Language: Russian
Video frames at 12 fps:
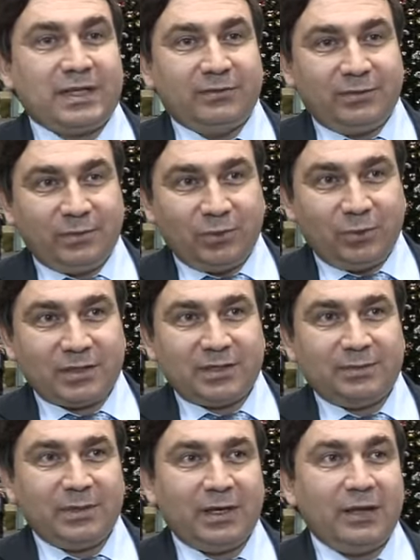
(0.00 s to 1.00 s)
целевым
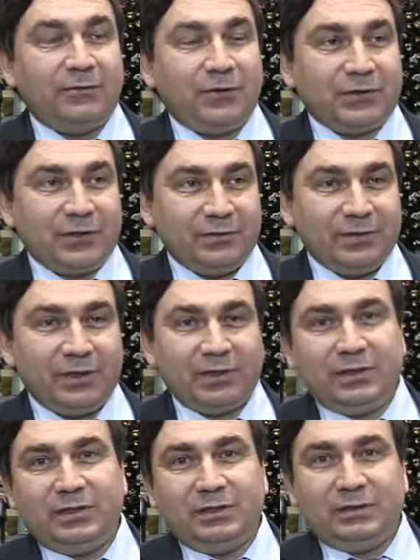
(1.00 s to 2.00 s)
образом, эффективно
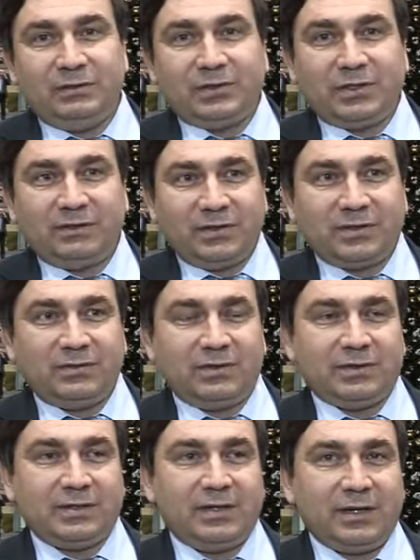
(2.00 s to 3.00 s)
и в
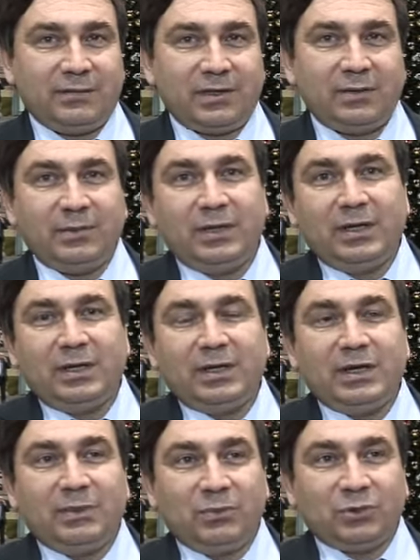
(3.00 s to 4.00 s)
соответствии с графиком
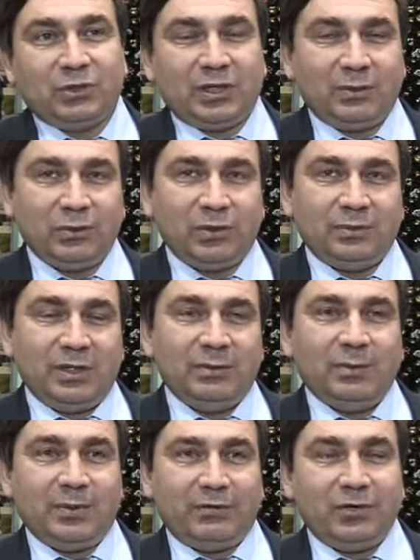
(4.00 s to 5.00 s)
ремонтные работы были
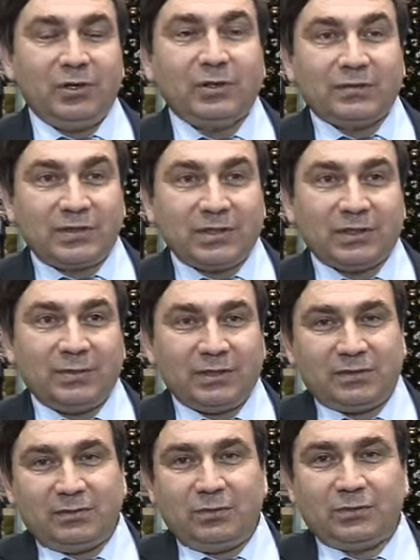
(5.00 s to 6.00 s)
бы проведены на всех
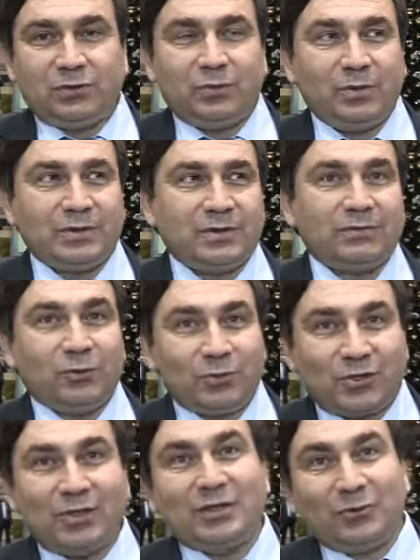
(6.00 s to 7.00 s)
домах Свердловской области, в том
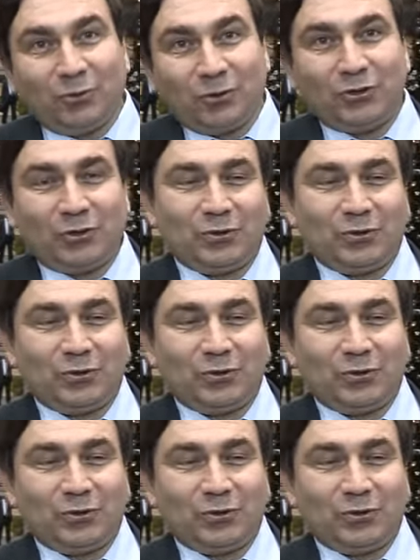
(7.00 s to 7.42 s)
числе и города